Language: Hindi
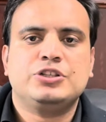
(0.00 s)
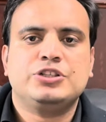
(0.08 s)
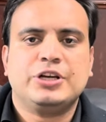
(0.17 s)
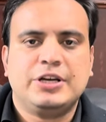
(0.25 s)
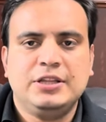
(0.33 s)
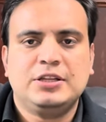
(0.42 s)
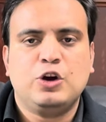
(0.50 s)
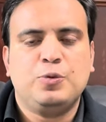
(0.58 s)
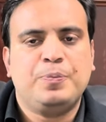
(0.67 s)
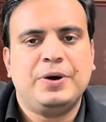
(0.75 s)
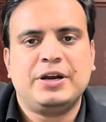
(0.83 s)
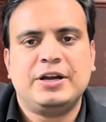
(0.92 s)
शहीद के
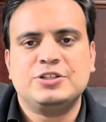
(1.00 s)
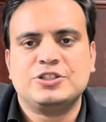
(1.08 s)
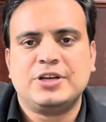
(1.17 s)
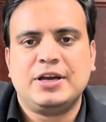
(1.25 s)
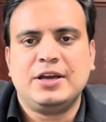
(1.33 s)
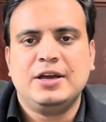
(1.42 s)
ऊपर के जिसे